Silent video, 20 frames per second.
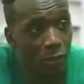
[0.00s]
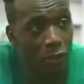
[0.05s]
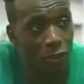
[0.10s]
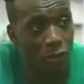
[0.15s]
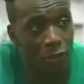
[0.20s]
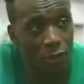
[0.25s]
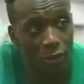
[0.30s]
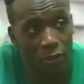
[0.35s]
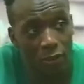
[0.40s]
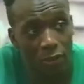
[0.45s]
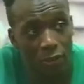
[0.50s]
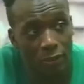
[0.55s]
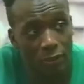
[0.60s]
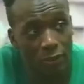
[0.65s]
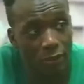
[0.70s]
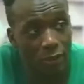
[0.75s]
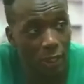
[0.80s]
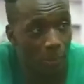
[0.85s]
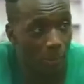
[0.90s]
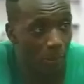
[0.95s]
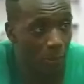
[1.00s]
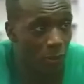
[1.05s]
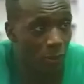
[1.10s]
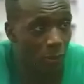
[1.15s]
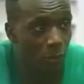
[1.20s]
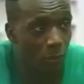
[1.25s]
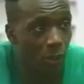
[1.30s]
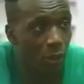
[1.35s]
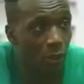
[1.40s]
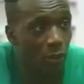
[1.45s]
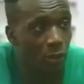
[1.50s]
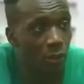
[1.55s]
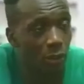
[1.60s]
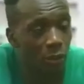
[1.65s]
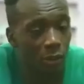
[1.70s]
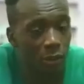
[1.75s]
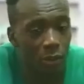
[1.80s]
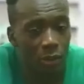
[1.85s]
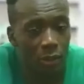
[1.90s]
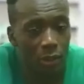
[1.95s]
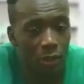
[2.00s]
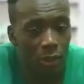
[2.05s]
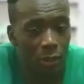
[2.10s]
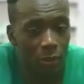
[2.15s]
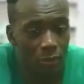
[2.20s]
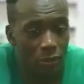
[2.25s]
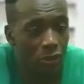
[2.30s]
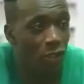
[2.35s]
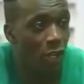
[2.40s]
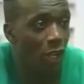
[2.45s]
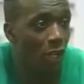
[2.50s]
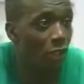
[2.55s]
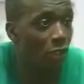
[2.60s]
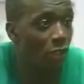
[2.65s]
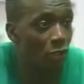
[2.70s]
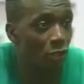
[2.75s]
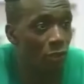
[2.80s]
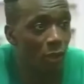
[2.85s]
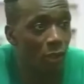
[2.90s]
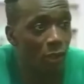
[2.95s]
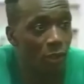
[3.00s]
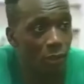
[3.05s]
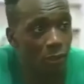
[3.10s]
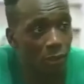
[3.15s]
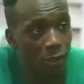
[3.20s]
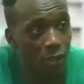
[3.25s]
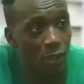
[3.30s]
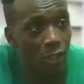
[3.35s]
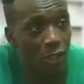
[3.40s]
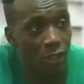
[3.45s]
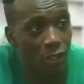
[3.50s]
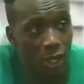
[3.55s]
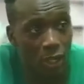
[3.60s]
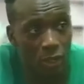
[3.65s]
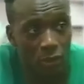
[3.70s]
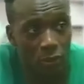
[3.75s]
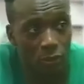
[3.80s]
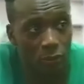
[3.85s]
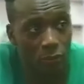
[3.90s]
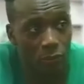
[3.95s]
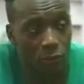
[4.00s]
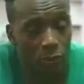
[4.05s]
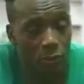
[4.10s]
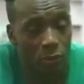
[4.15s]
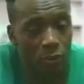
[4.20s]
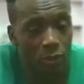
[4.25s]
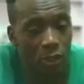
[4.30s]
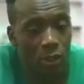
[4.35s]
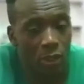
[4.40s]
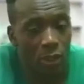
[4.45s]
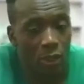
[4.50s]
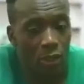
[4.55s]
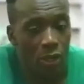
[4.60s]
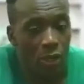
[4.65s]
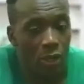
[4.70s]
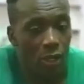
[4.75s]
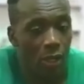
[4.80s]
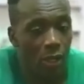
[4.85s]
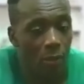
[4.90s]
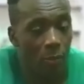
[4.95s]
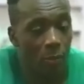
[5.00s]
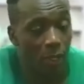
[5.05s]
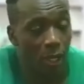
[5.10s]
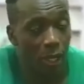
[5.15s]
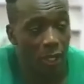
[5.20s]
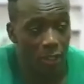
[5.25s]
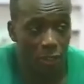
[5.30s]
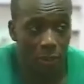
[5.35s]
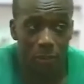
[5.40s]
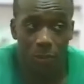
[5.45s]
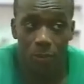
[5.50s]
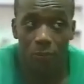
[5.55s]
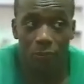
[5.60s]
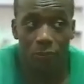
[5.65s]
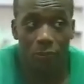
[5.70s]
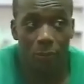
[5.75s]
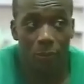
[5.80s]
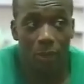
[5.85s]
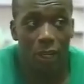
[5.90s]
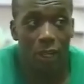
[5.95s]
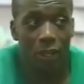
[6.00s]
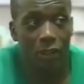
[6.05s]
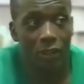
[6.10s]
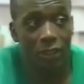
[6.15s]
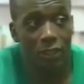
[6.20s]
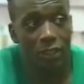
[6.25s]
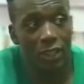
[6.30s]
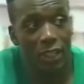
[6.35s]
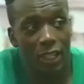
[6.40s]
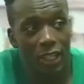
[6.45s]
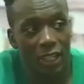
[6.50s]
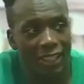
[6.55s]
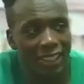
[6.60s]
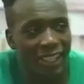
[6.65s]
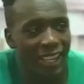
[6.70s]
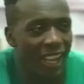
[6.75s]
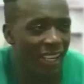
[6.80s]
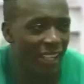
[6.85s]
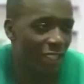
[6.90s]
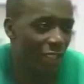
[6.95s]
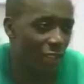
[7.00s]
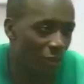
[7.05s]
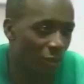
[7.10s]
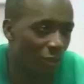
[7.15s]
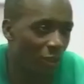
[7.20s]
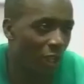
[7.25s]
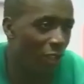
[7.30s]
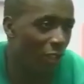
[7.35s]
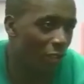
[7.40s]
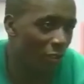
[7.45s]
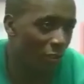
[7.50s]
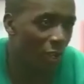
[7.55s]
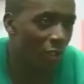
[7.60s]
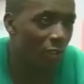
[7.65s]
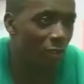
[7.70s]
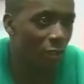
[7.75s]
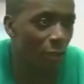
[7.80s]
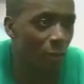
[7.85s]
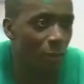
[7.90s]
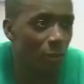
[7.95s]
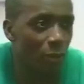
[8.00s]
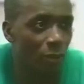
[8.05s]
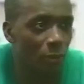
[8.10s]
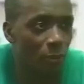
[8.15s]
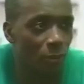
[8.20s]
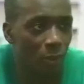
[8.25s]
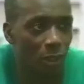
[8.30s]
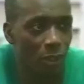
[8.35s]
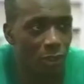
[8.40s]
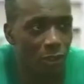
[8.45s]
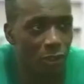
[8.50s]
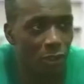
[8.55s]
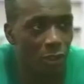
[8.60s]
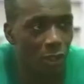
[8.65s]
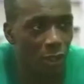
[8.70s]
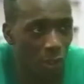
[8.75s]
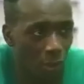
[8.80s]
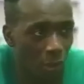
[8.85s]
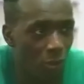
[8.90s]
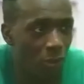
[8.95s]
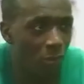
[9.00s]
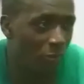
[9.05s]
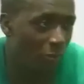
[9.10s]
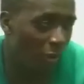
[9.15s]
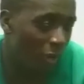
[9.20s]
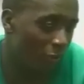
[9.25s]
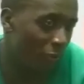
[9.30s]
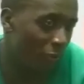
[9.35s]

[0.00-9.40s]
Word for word: Leider spielte er nicht unbedingt eine tragende Rolle in dem Streifen. Die Rede ist natürlich von Billy Blanks, der es aus ärmlichen Verhältnissen und mit